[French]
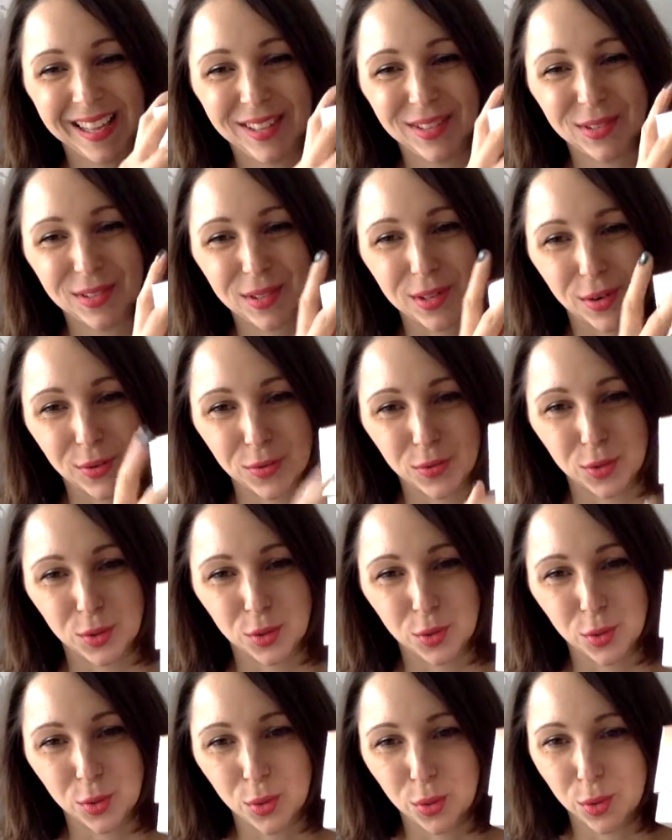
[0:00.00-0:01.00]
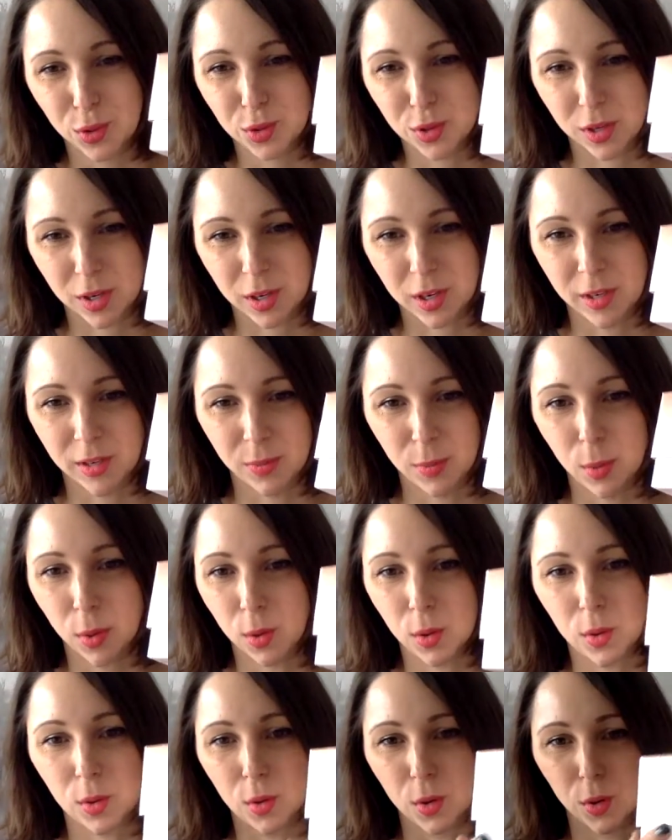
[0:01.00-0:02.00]
et donc, en fin de compte, le socle est
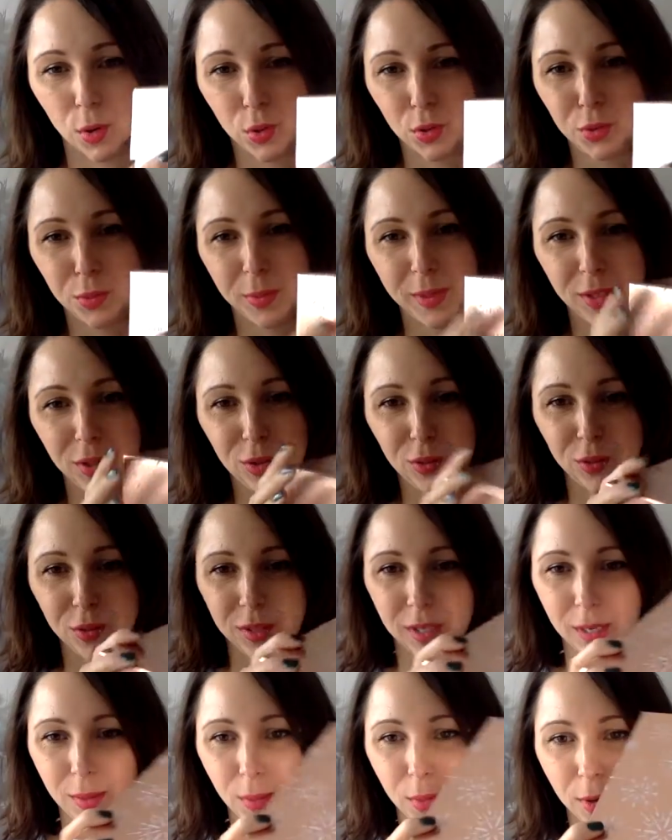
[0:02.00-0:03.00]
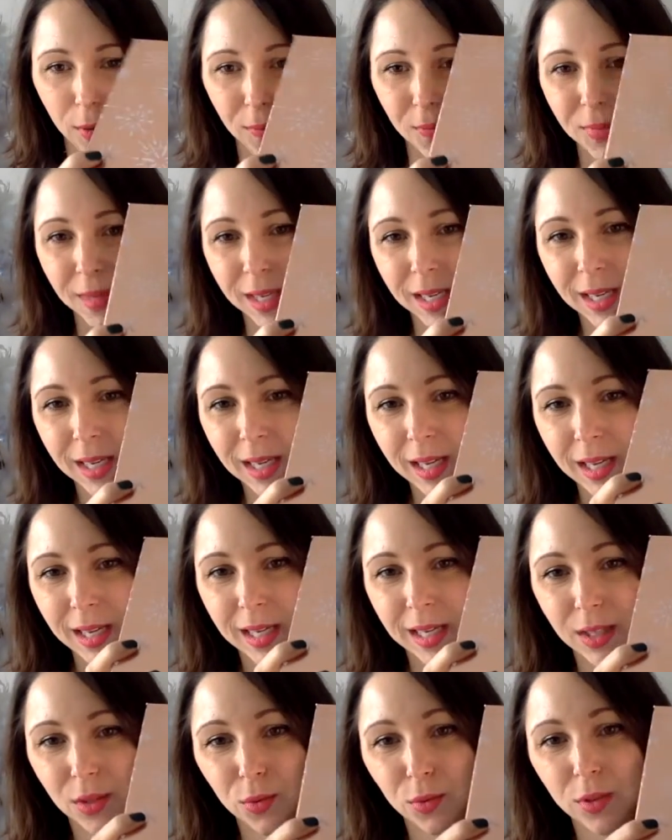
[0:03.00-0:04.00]
blanc, tout bête, tout simple.
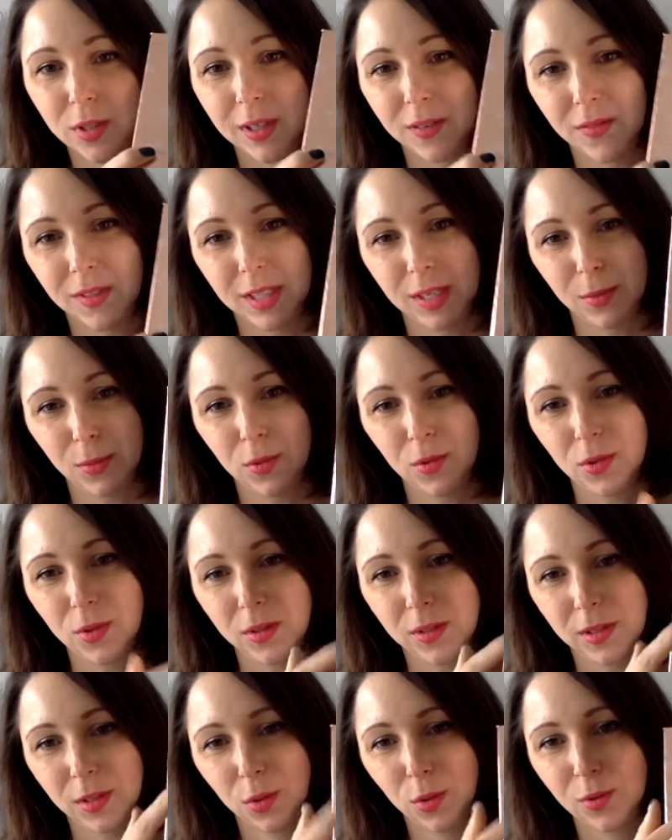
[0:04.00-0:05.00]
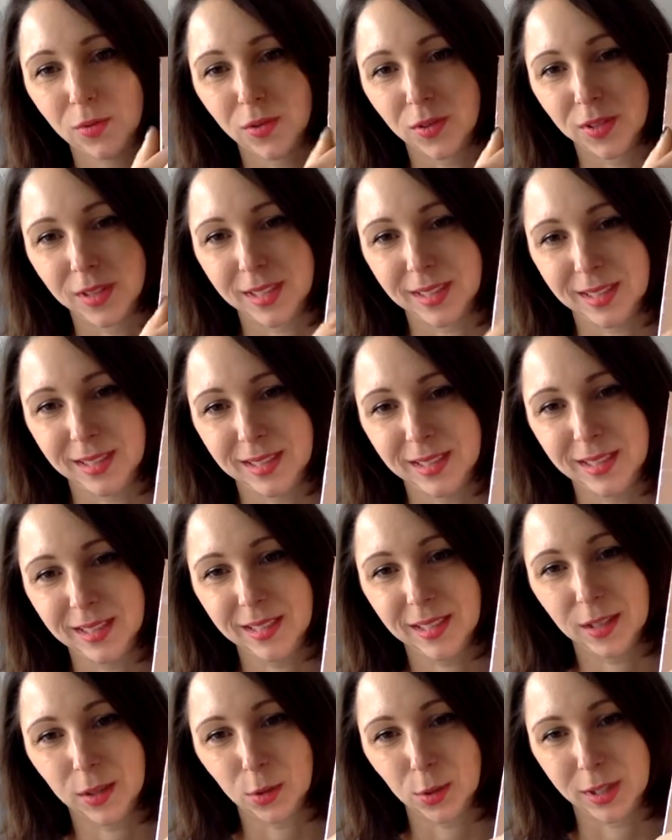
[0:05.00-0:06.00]
Et donc évidemment, Look
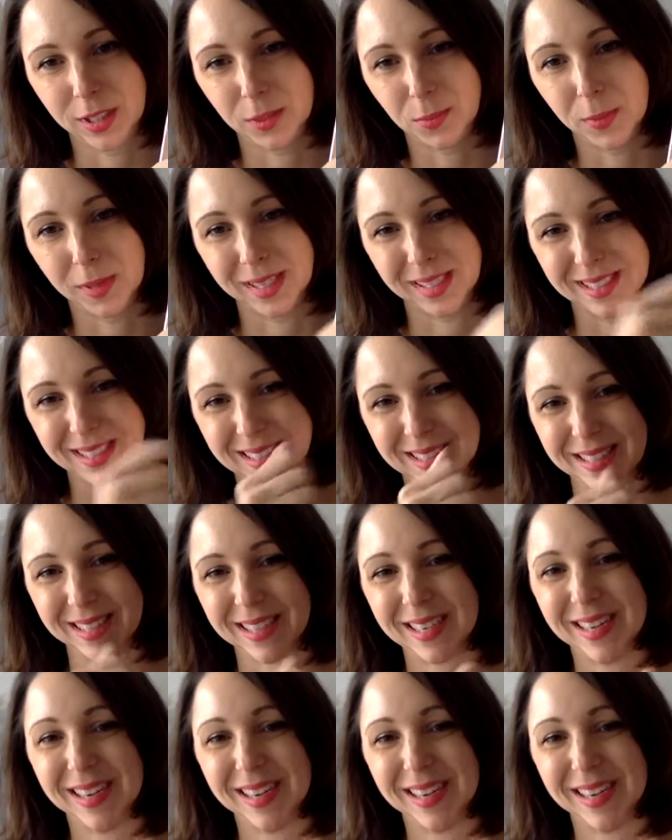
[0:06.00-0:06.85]
Fantastic Christmas.